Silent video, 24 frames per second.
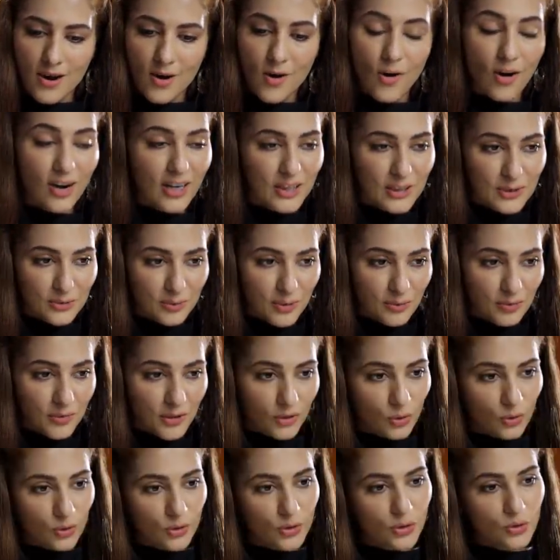कॉलेज में अपनी
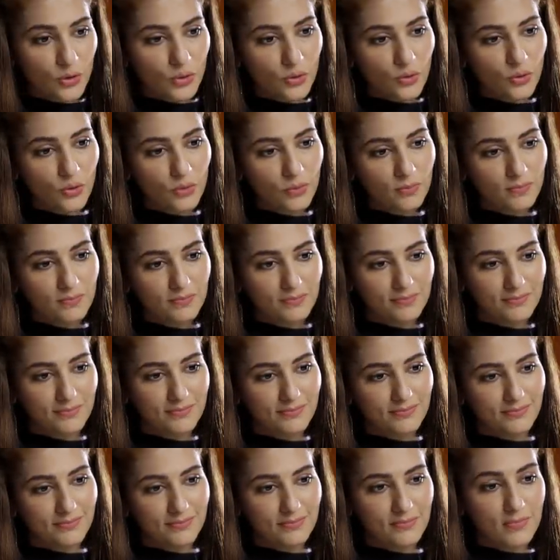दोस्तों को
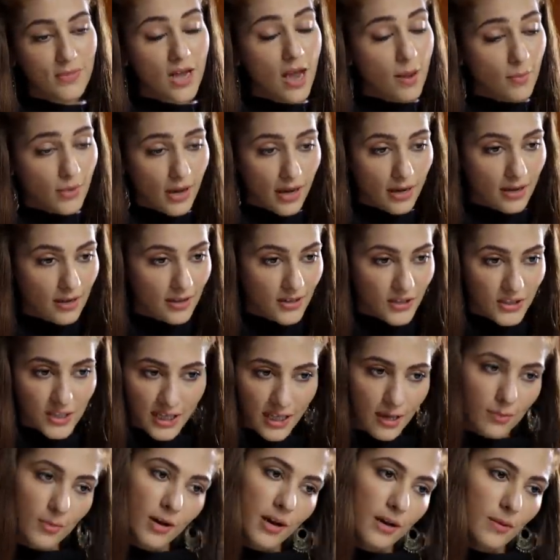हमारे रिश्ते
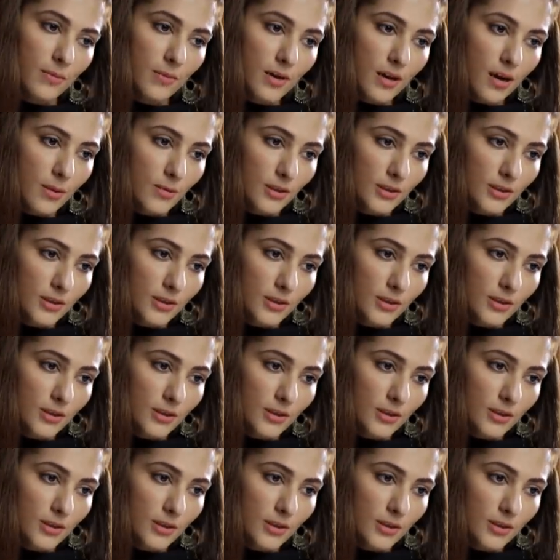के बारे में ना